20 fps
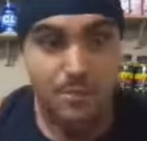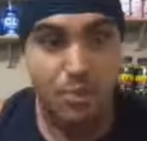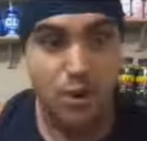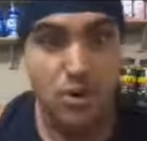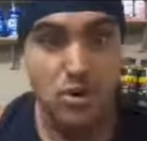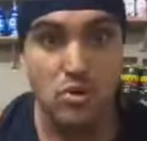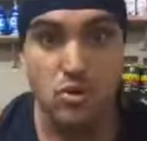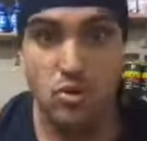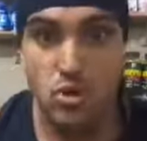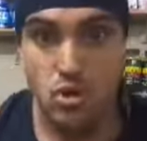
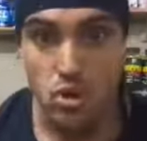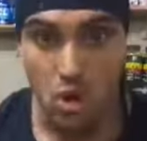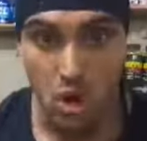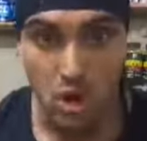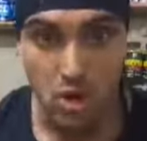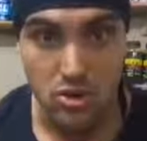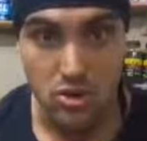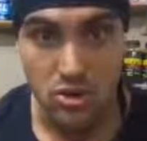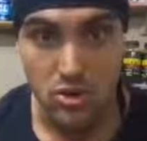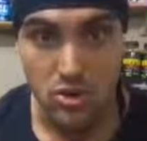por um
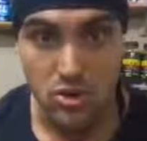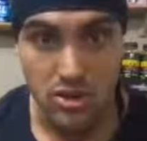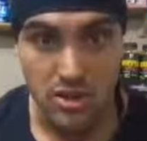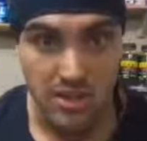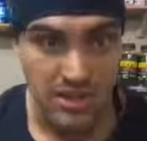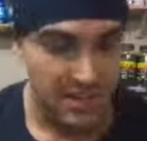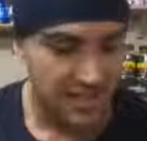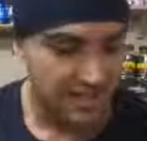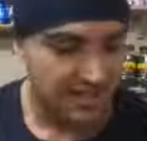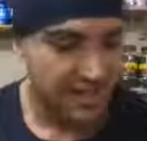todo
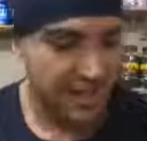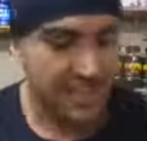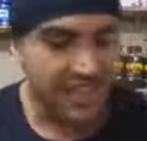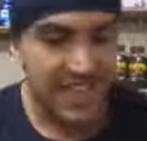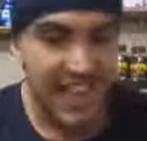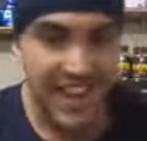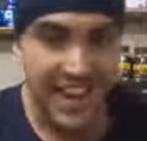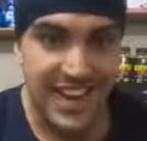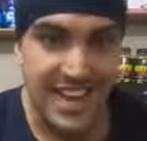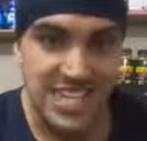
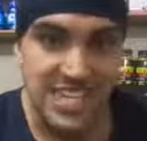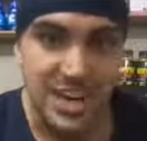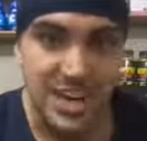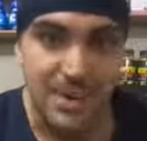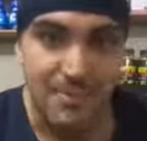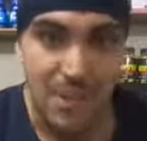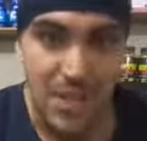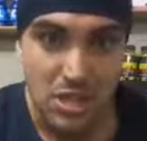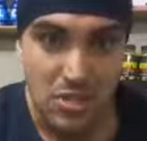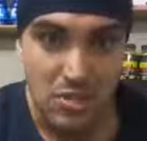Treinar
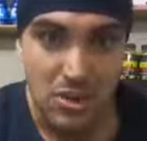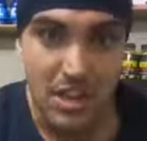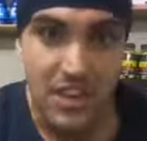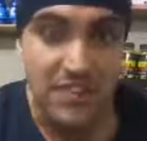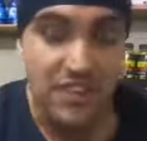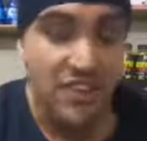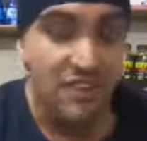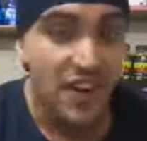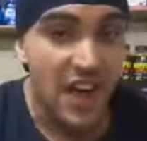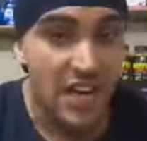agachamento
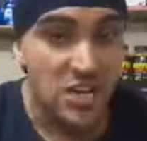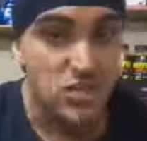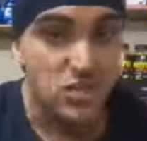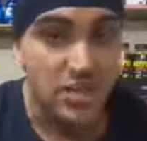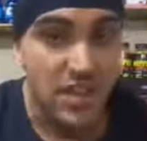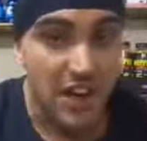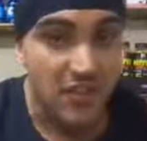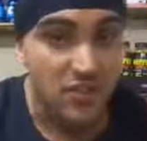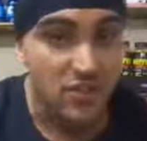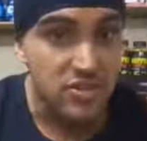livre vai
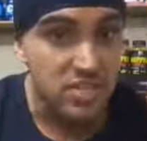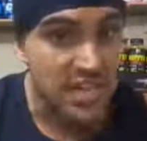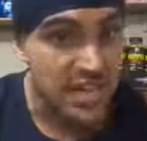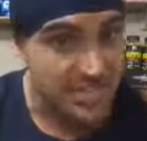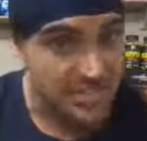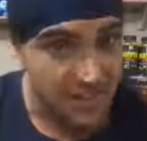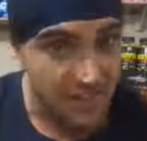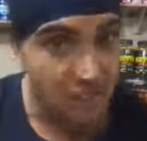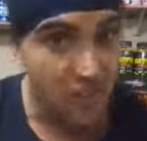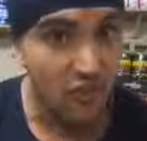ajudar você a
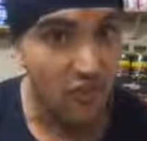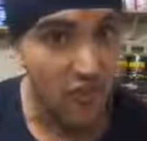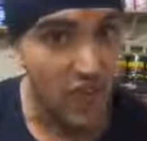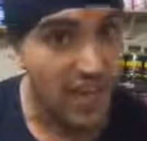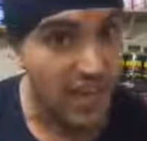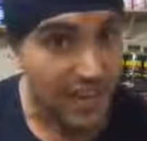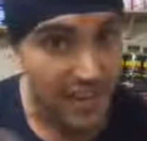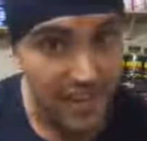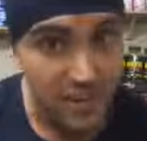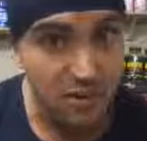
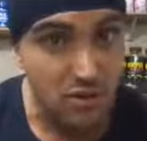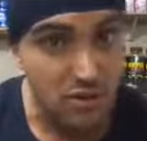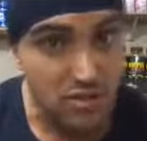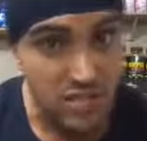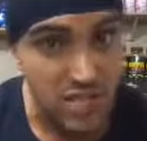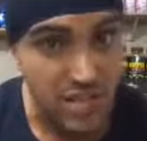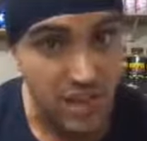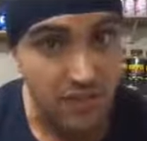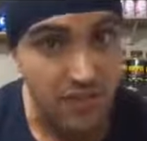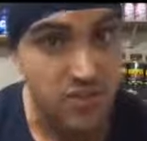desenvolver
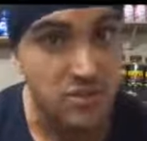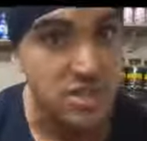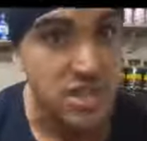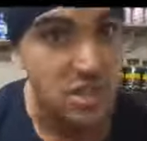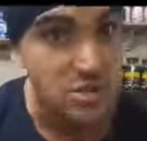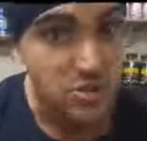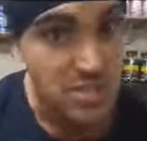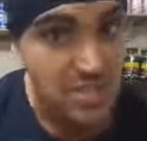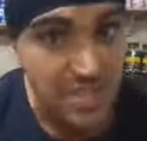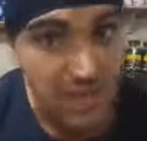inclusive os
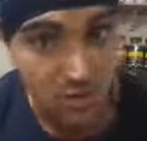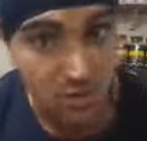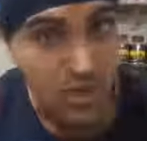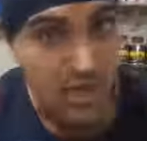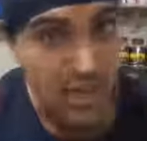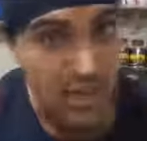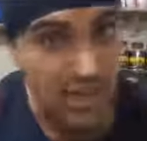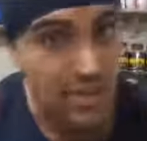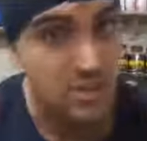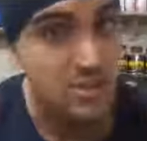seus tão
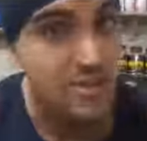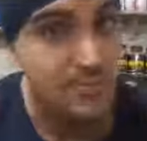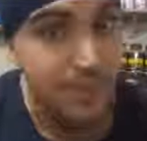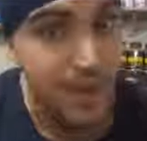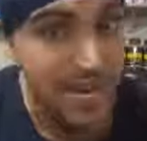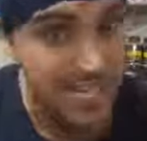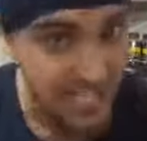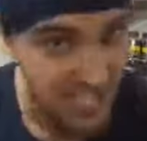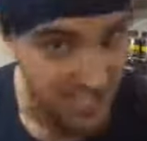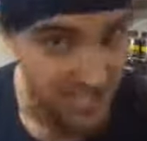queridos
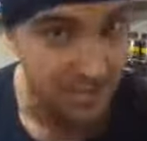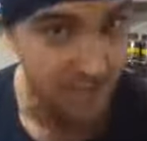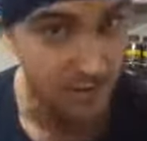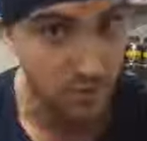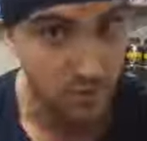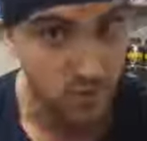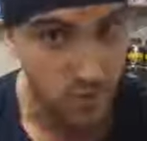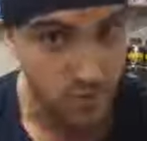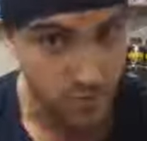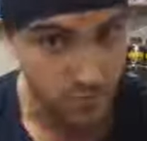
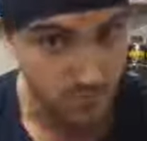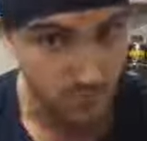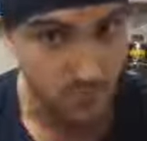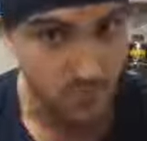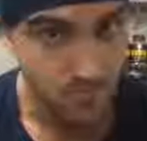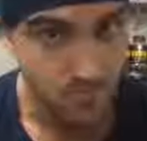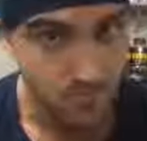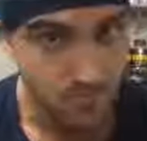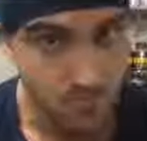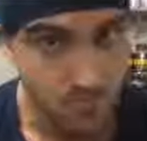bracinhos.
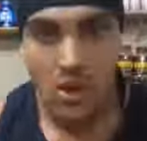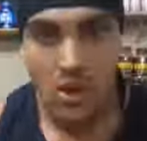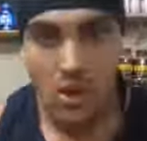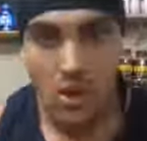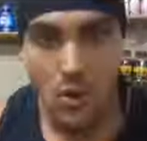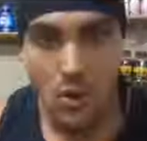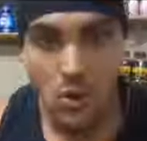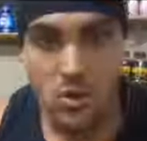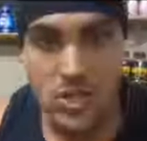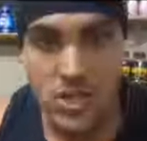
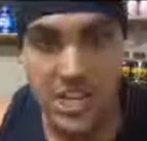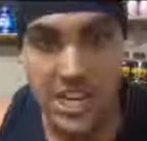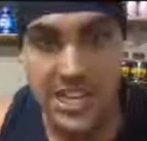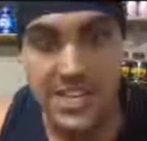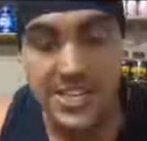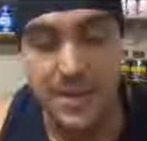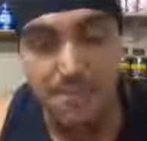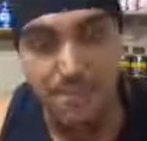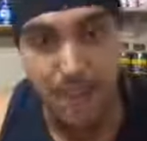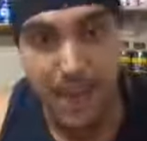O dia
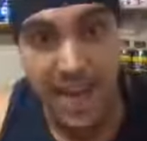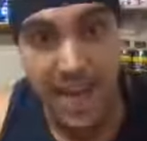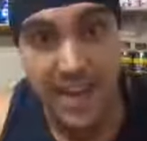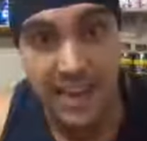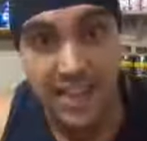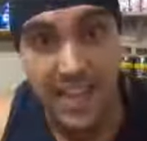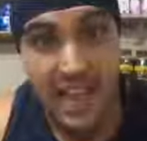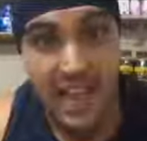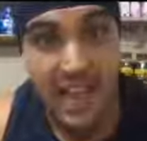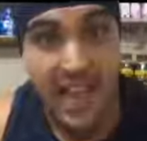de
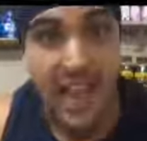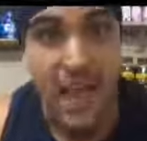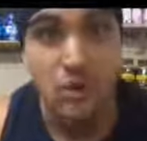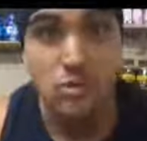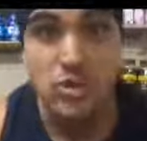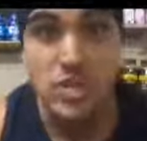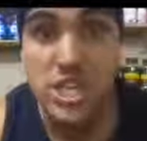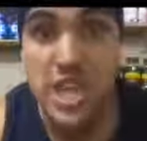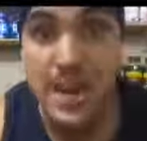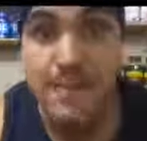perna é
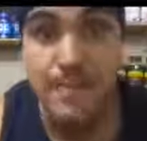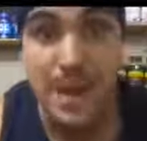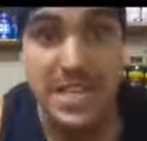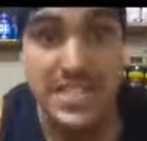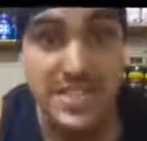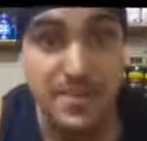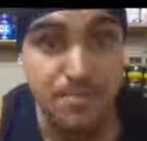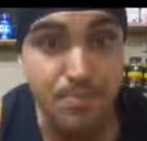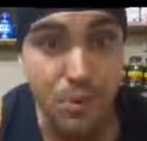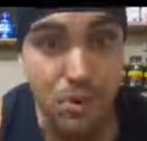o dia
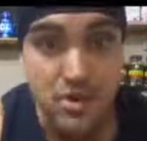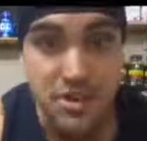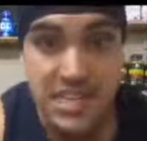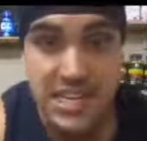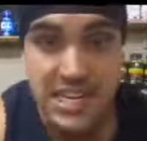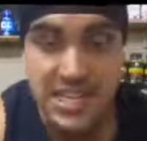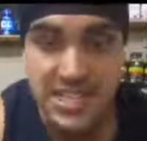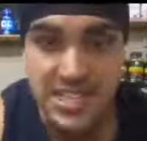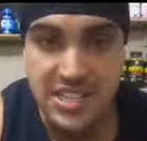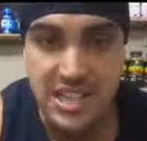mais
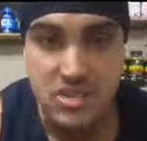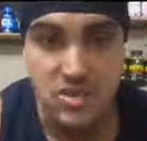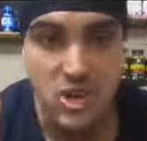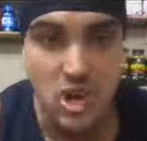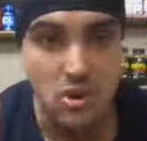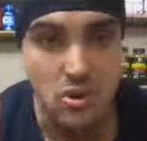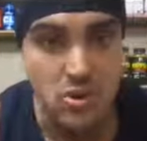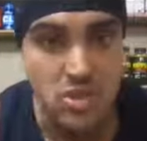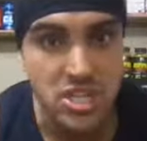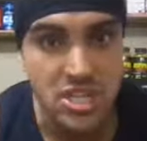importante da sua
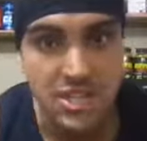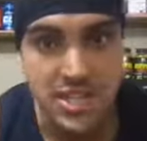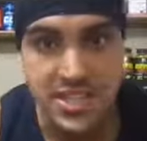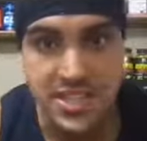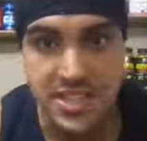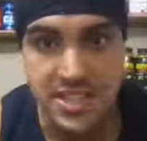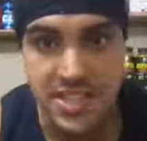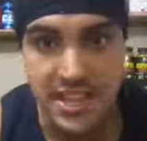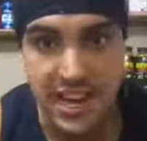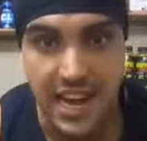rotina
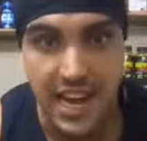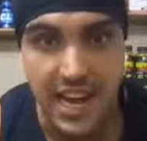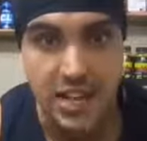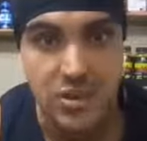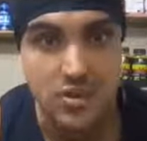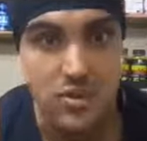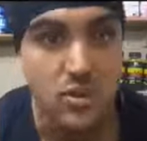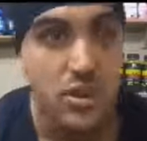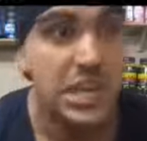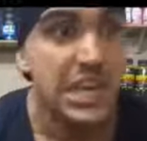de
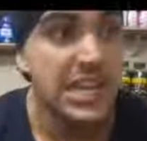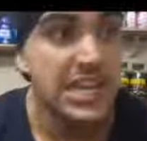treino.